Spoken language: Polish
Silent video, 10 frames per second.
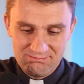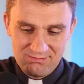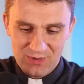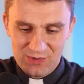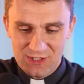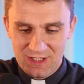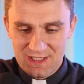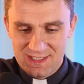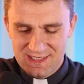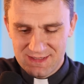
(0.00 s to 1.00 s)
może
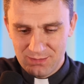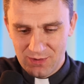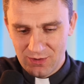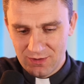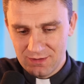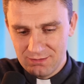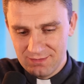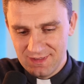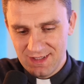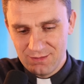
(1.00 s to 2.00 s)
jakiś sport,
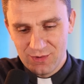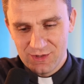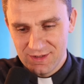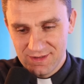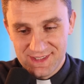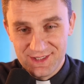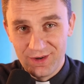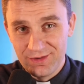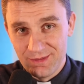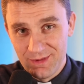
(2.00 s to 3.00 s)
daj Boże,
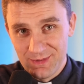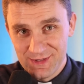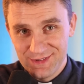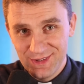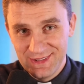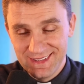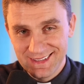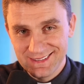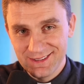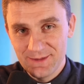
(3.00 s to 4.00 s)
zdrowie mi pozwoli
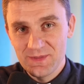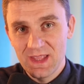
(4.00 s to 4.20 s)
na to.